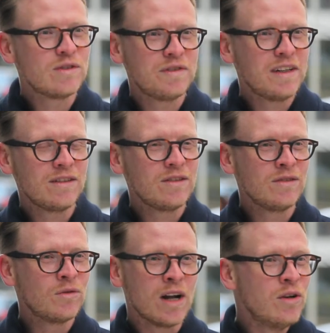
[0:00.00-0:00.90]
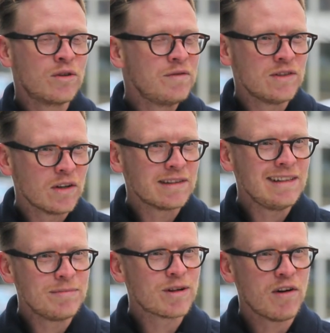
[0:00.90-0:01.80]
zu finden oder irgendwie sonst
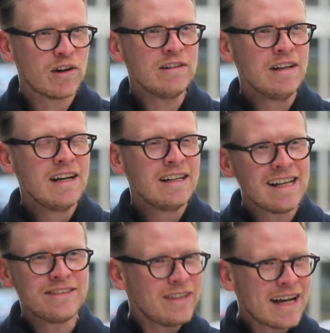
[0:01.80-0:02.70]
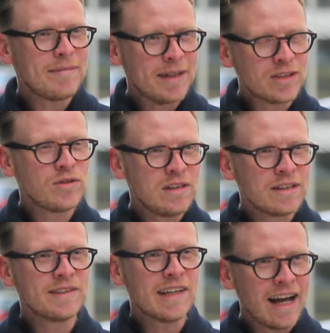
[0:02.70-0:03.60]
lieb gewonnen. Deswegen hat man natürlich eine
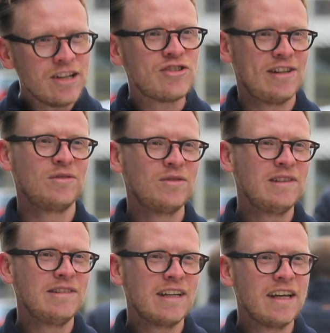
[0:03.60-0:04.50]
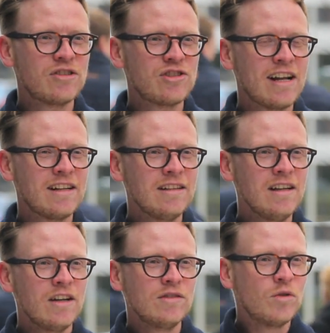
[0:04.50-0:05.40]
gewisse Einstellung zu diesen Gegenständen,
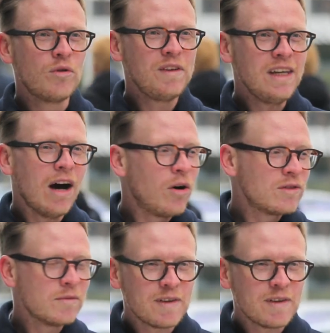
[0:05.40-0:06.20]
so wie auch zu